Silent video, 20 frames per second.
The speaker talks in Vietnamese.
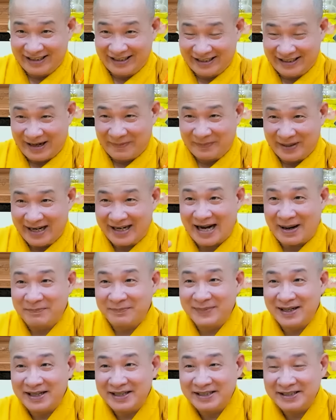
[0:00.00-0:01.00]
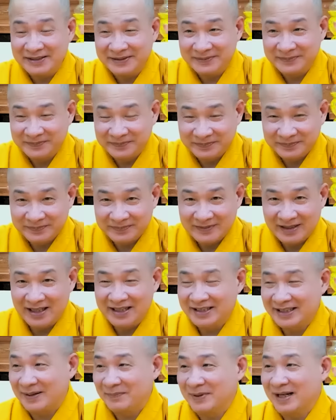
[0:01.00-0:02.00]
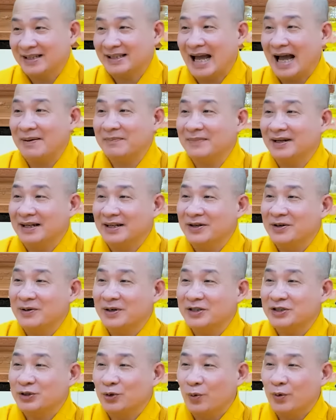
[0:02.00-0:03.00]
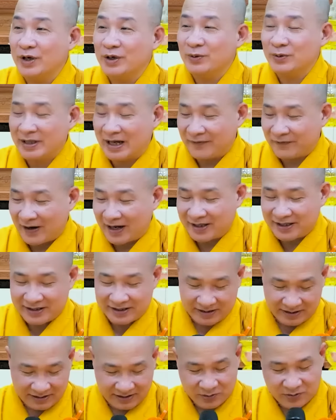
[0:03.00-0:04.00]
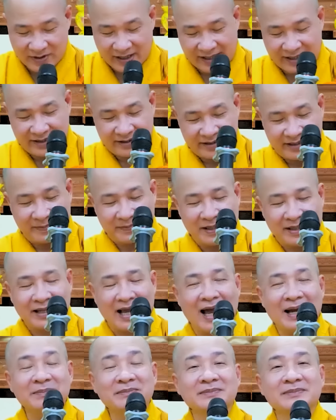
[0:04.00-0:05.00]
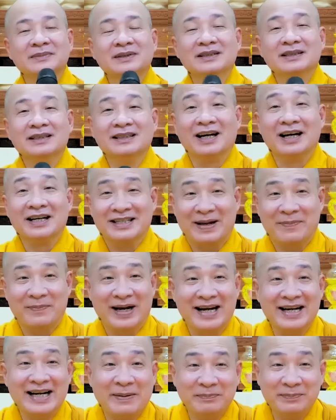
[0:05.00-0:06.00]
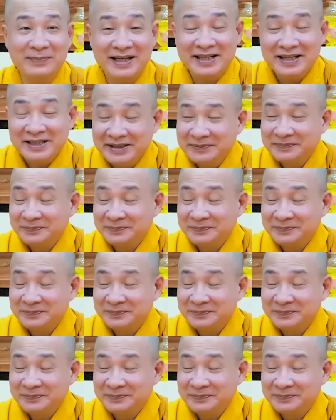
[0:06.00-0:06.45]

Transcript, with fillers: 105 ly. 108 là vô cái chuỗi của nhà Phật rồi, chuỗi này 108, đó 105 ly.